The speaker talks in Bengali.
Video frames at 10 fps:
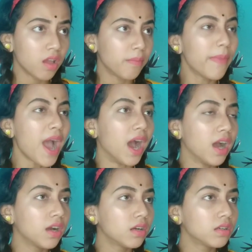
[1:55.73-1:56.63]
মা
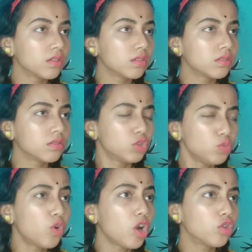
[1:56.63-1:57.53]
চুপ
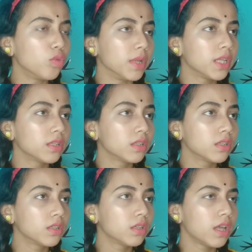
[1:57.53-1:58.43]
করো তুমি
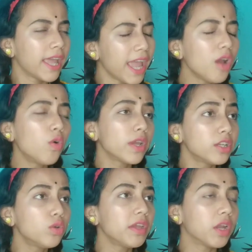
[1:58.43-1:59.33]
হ্যাঁ একটু
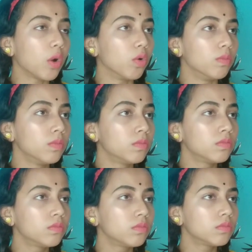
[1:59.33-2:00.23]
ওই রকম
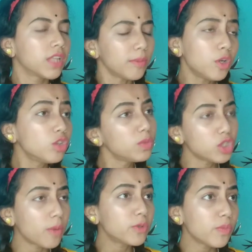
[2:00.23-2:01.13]
তাই বলে তুমি
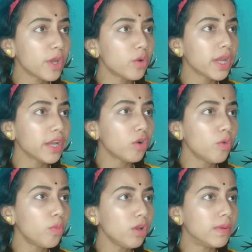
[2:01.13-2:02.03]
সবসময় ওকে এরকম
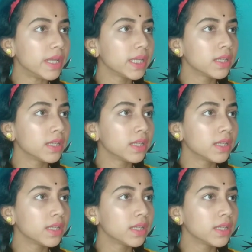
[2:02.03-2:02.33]
বলবে